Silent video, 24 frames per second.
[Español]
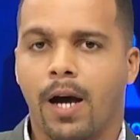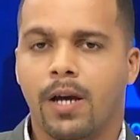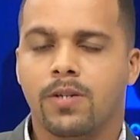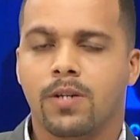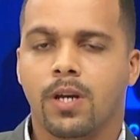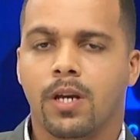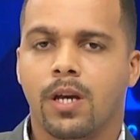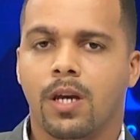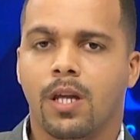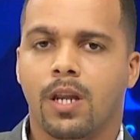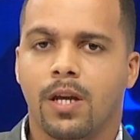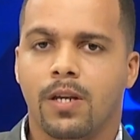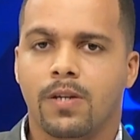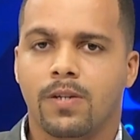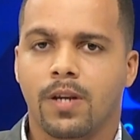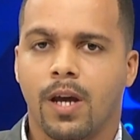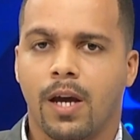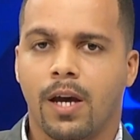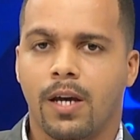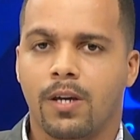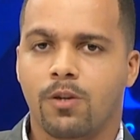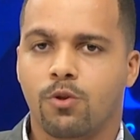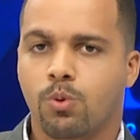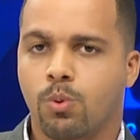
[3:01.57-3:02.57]
seguir
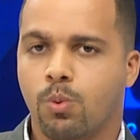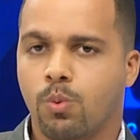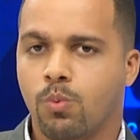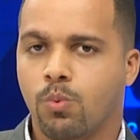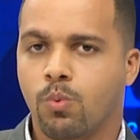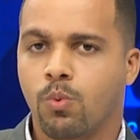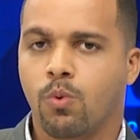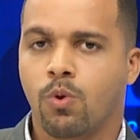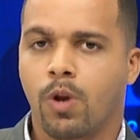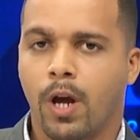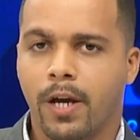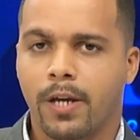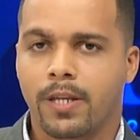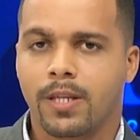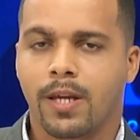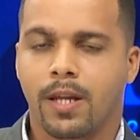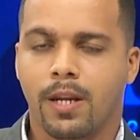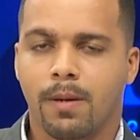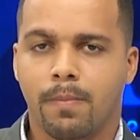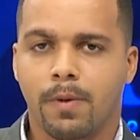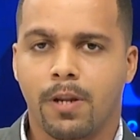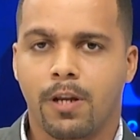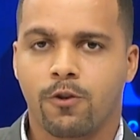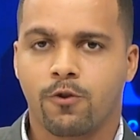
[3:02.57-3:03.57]
esa estructura que
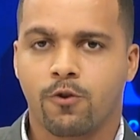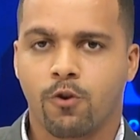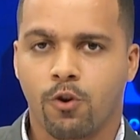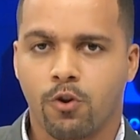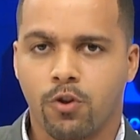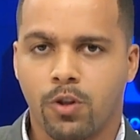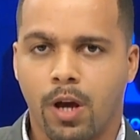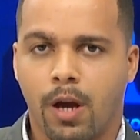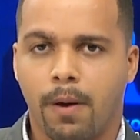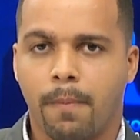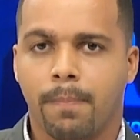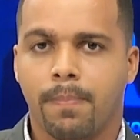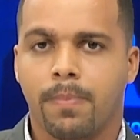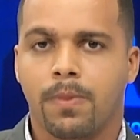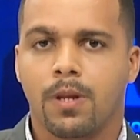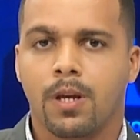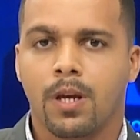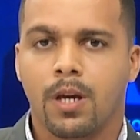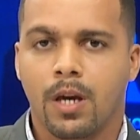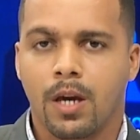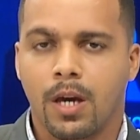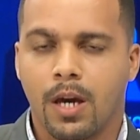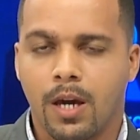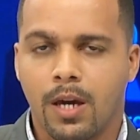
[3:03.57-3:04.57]
tiene Minnesota
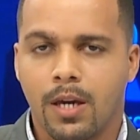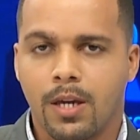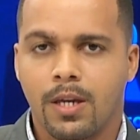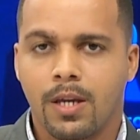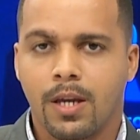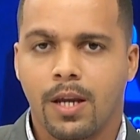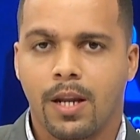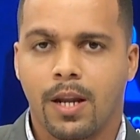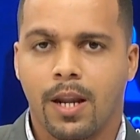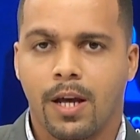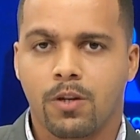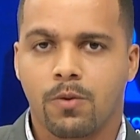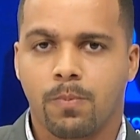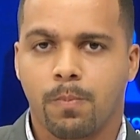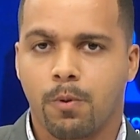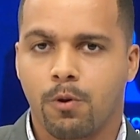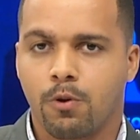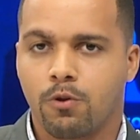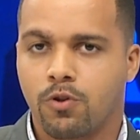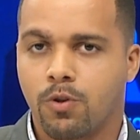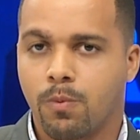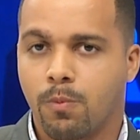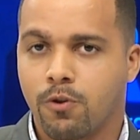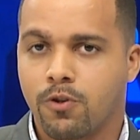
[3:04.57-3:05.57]
en los
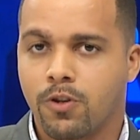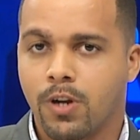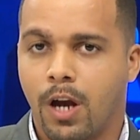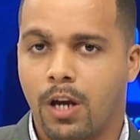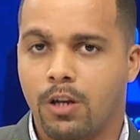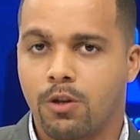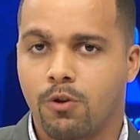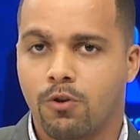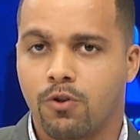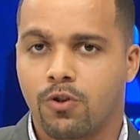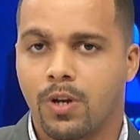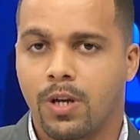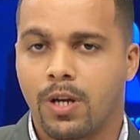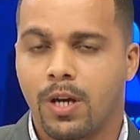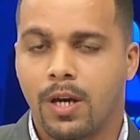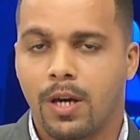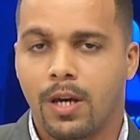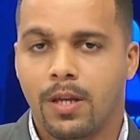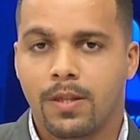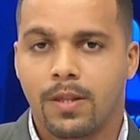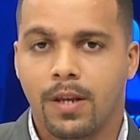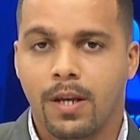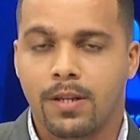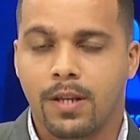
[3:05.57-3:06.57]
próximos años?
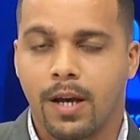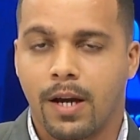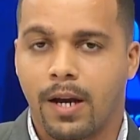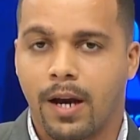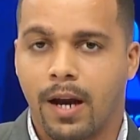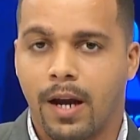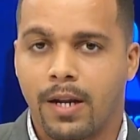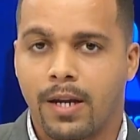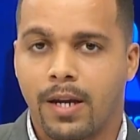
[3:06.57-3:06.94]
Destacar